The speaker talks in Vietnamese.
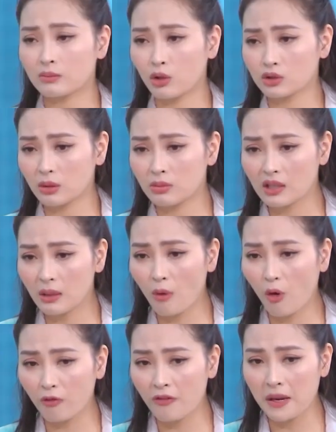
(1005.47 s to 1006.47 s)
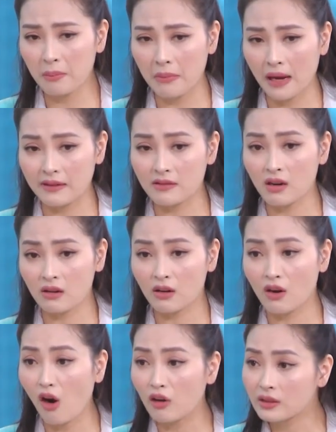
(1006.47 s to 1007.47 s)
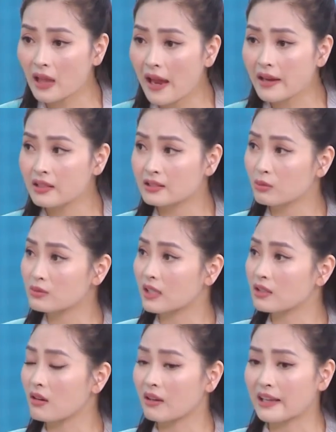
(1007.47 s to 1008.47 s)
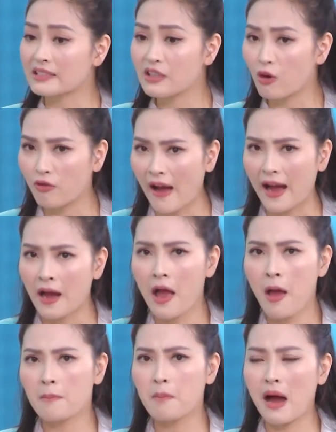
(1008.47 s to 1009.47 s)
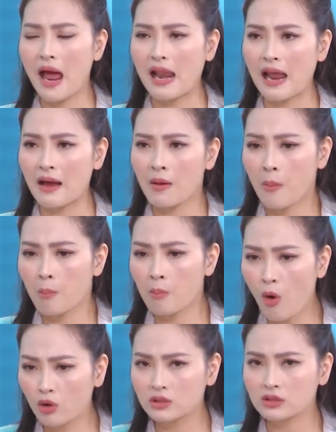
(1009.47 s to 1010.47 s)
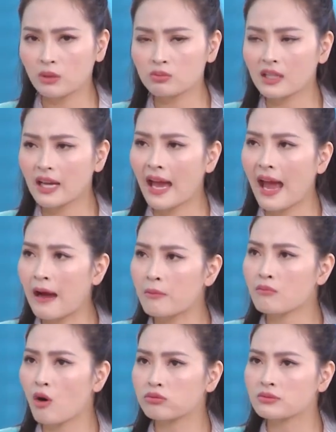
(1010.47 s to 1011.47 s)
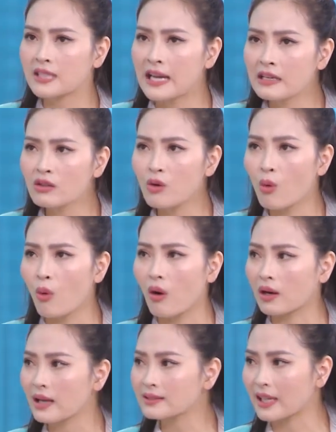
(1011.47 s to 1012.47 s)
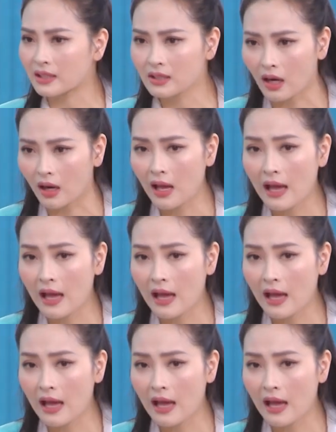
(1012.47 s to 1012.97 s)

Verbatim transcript: một trong những cái bộ phim mà được gọi tên về trong giải thưởng Cánh Diều Vàng, ừ. mà là một trong những cái hạng mục chính của các giải thưởng, ừ.